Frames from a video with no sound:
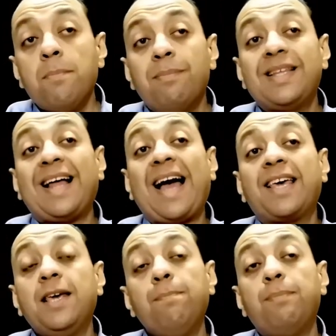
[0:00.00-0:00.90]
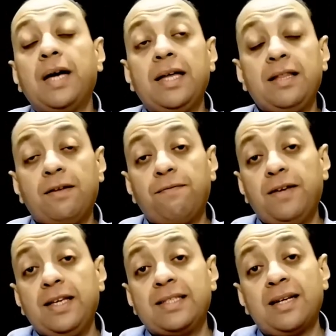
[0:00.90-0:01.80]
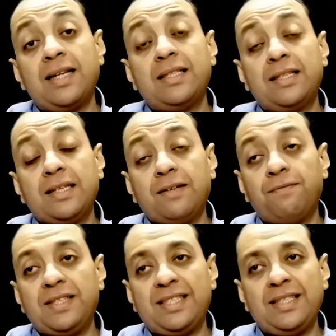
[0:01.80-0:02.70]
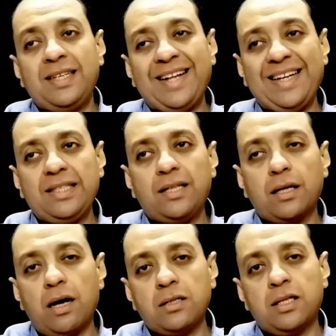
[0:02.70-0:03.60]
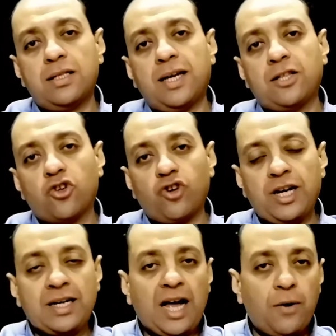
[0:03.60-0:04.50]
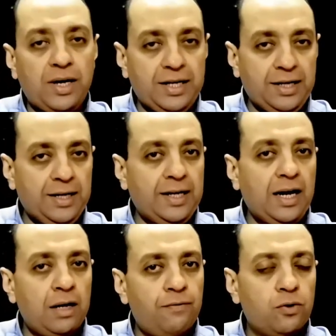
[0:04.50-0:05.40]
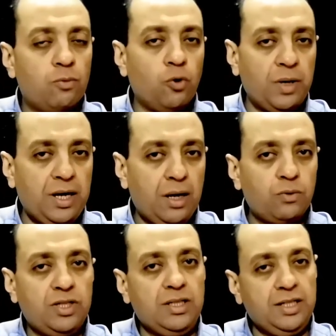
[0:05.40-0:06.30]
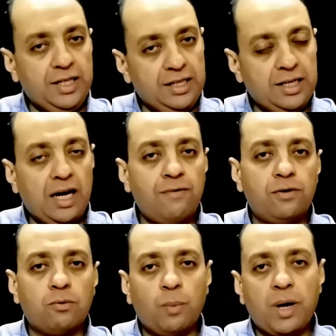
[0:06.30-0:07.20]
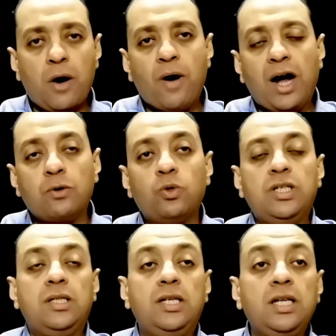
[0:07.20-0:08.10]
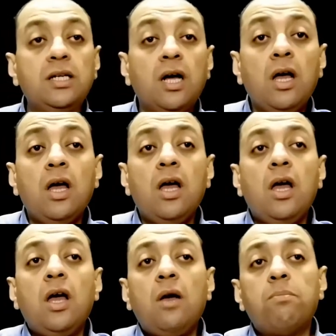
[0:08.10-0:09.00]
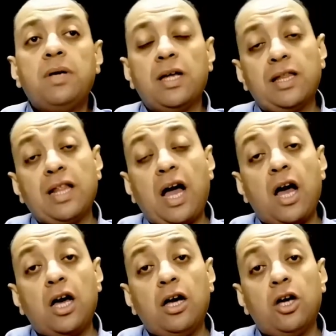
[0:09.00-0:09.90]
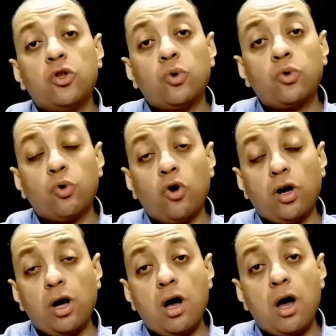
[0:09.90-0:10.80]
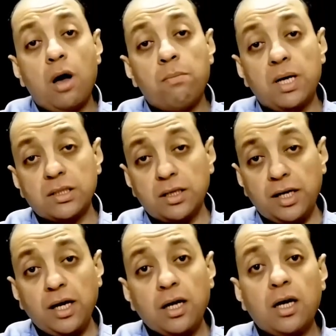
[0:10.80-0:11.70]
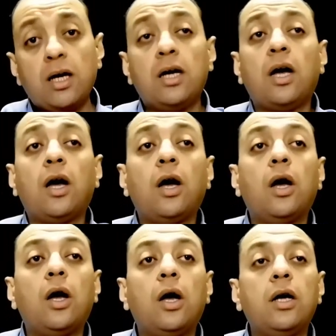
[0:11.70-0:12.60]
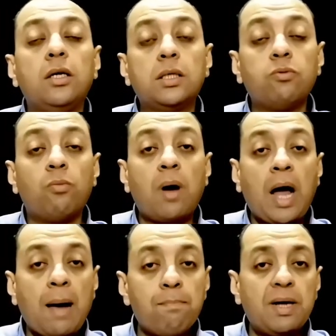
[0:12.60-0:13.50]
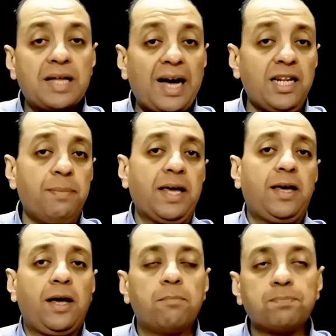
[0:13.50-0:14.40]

من العجيب ان في سنة في الستينات القرن 19 يعني حوالي 1860 1861 بيطلع آه، دكتور آه، مصري آه، اسمه محمد علي بك